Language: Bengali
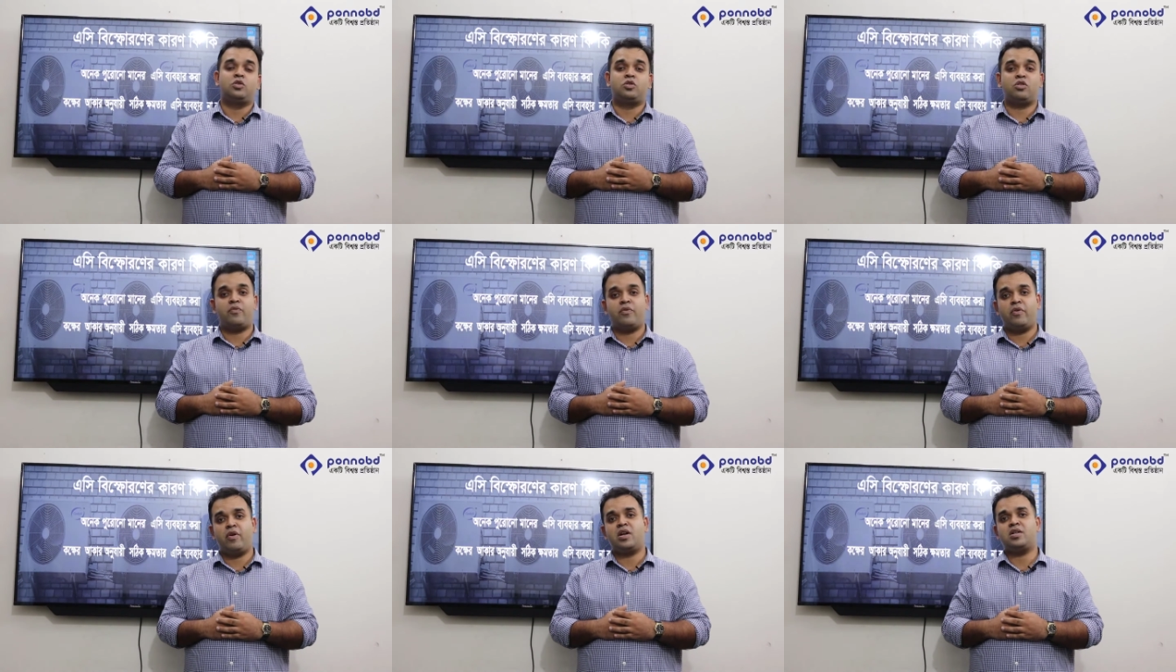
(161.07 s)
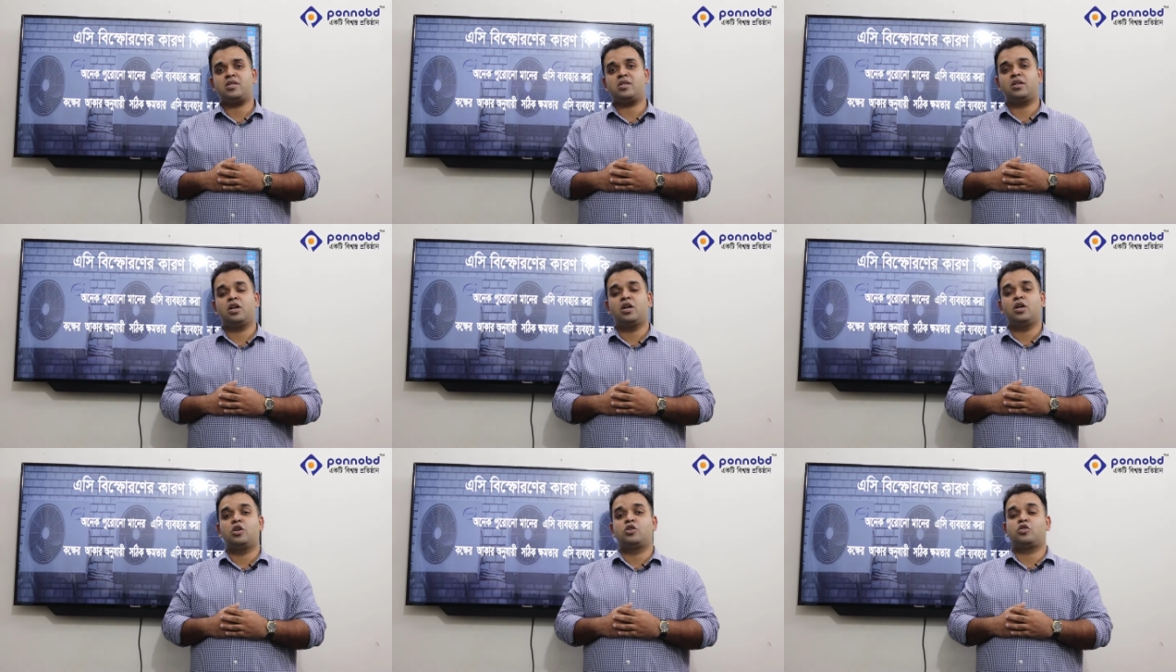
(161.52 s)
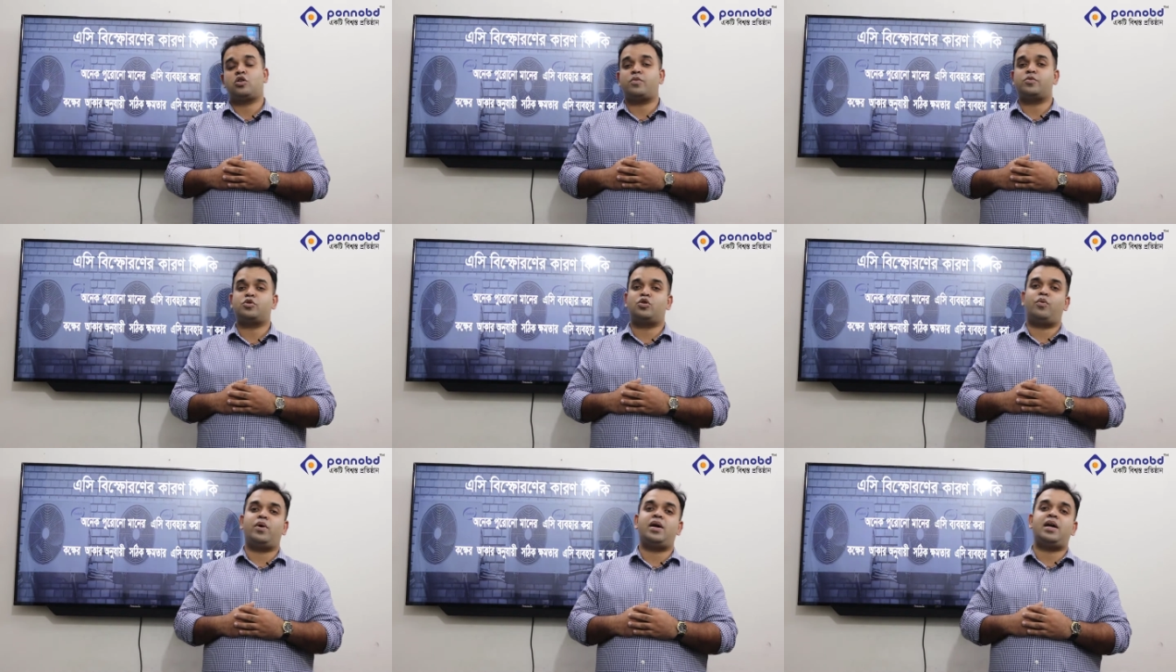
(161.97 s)
সো ভিউয়ার্স
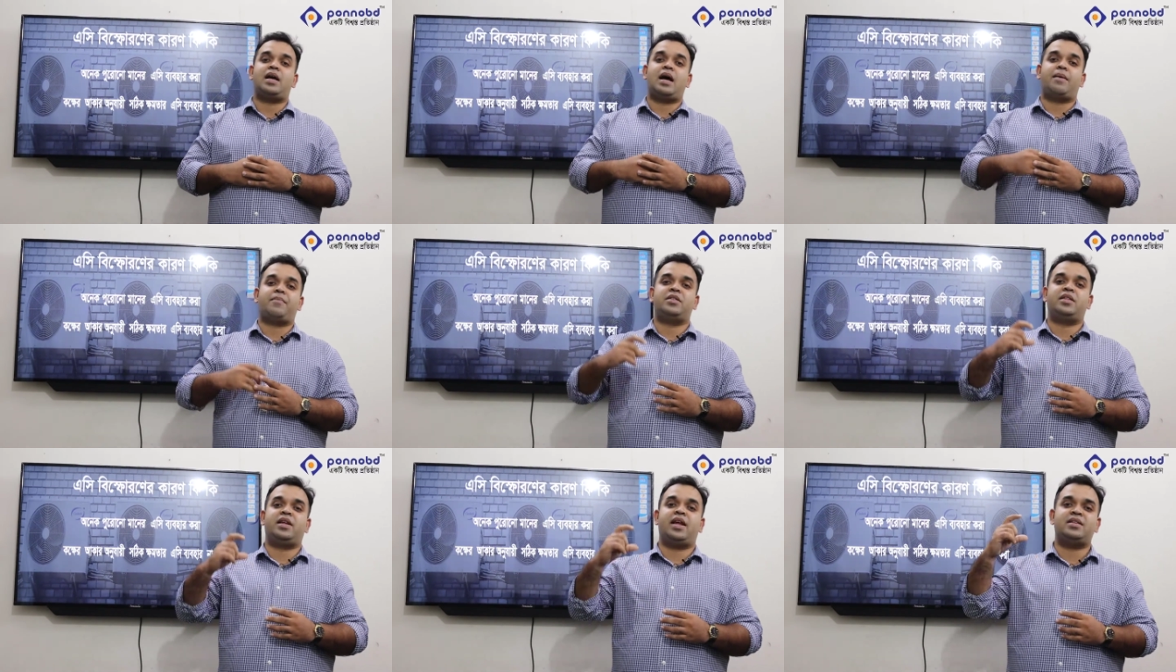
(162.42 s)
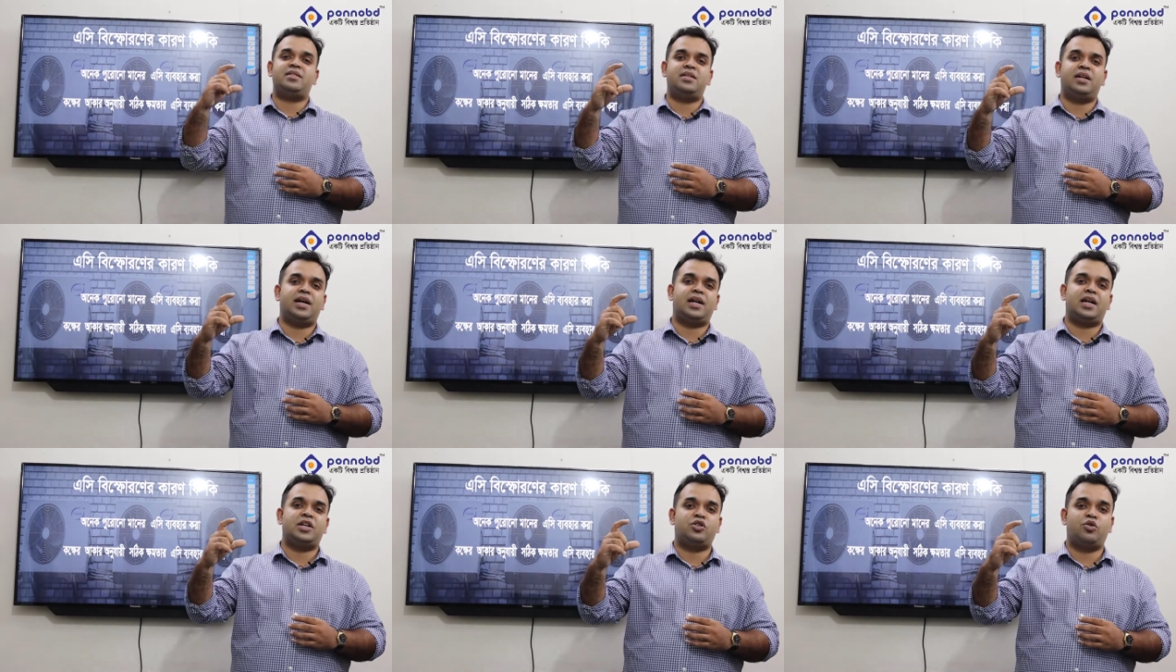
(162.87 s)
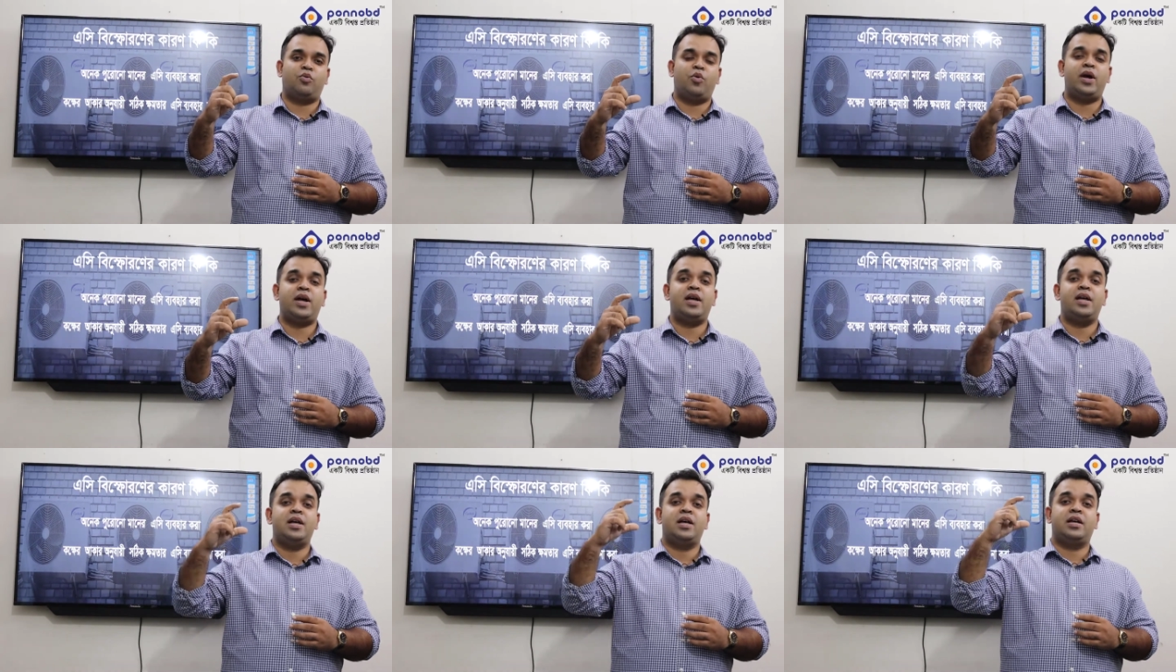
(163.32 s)
সবসময় আমাদের এসি কেনার
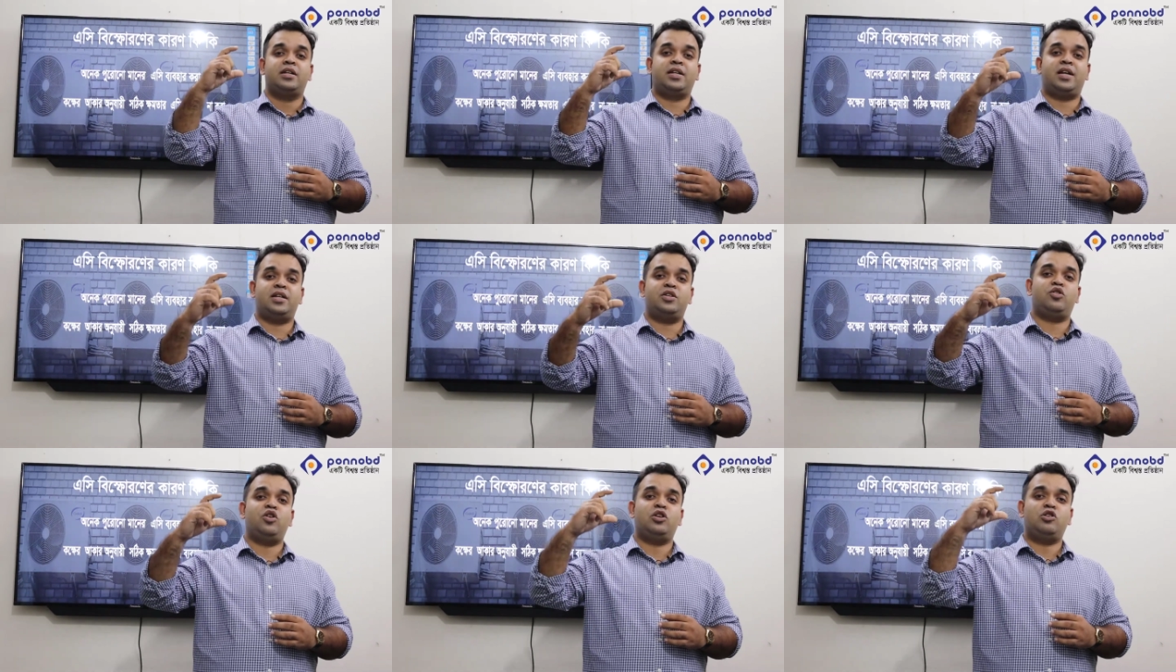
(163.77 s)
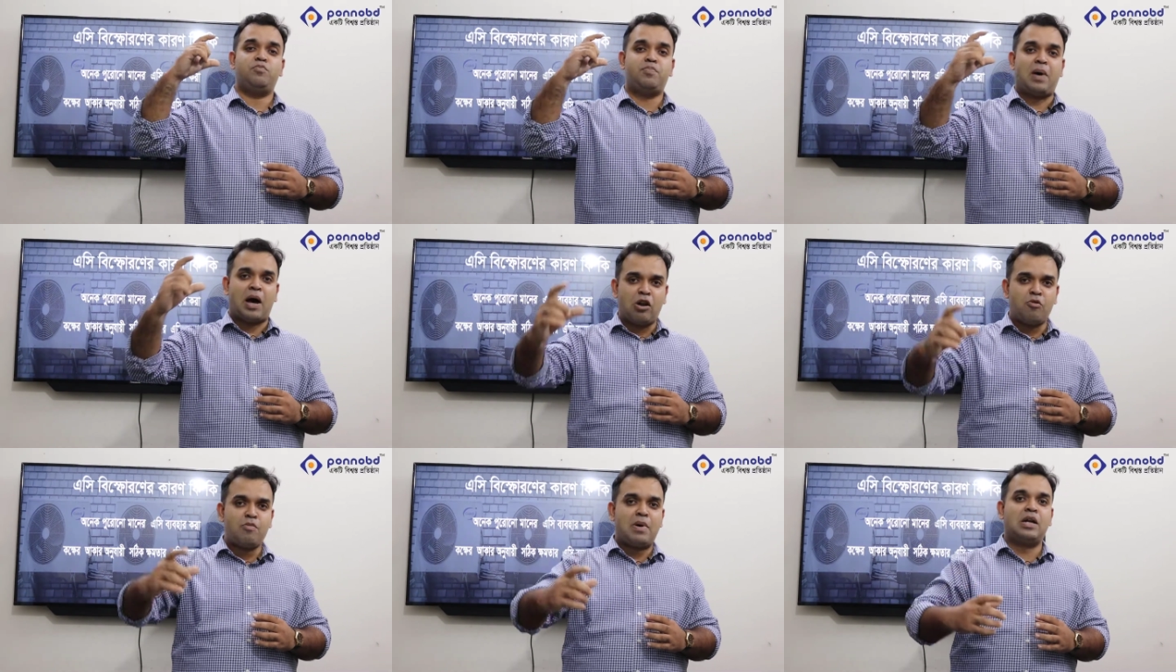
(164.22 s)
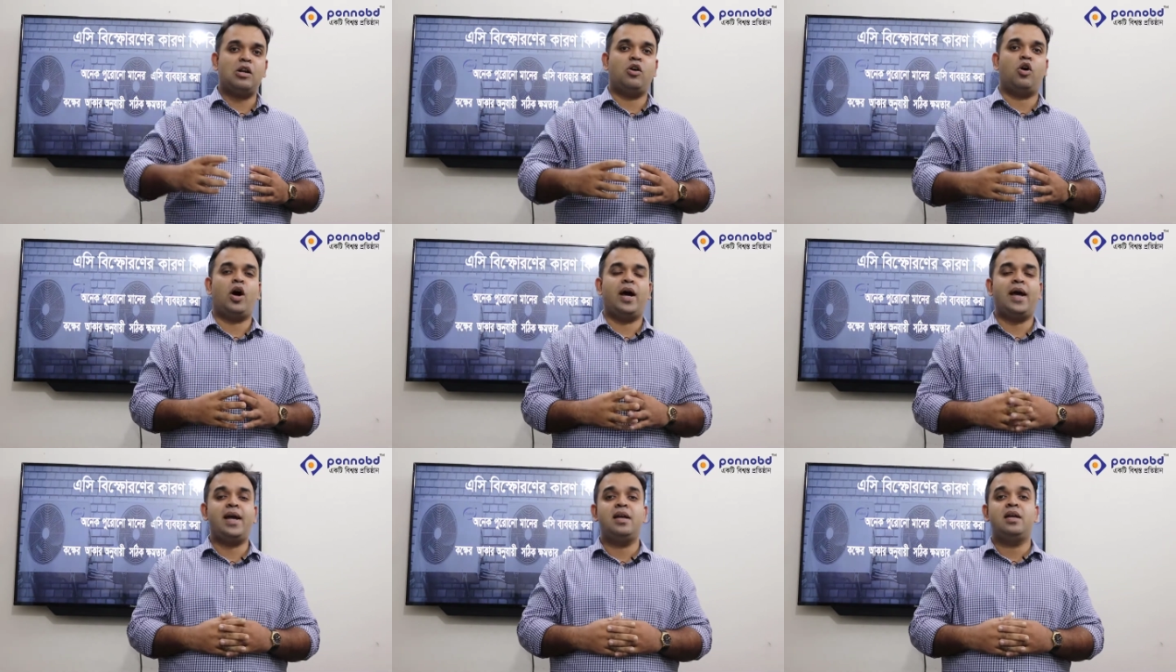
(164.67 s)
সময় সেটা যেন একটু ভালো মানের
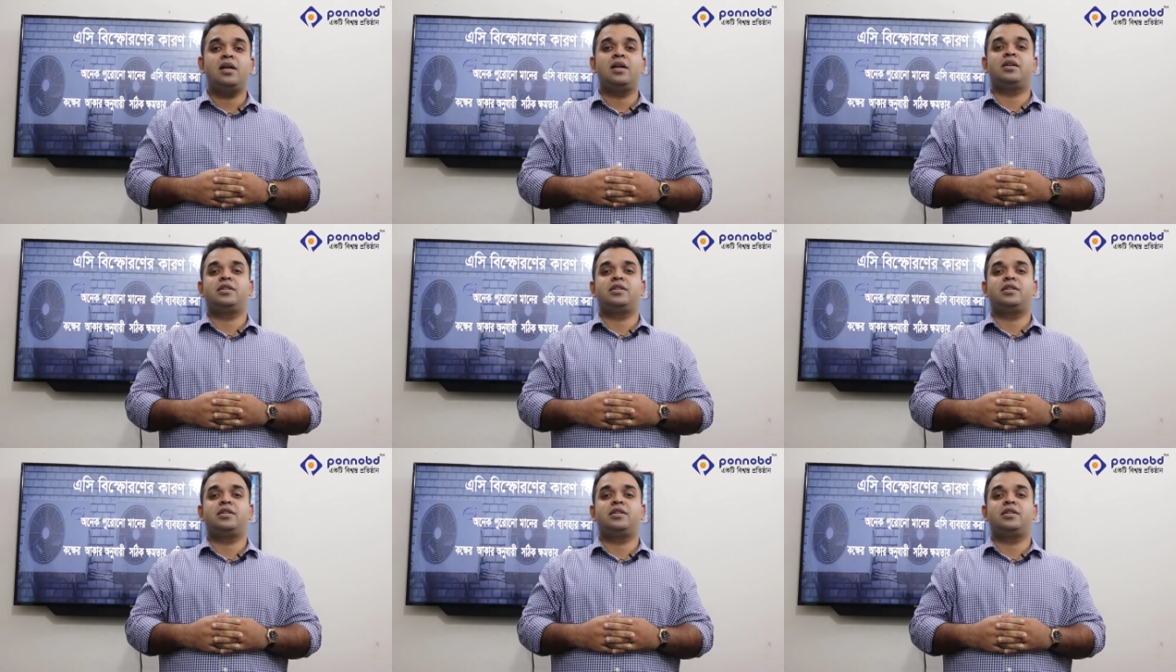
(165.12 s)
হয়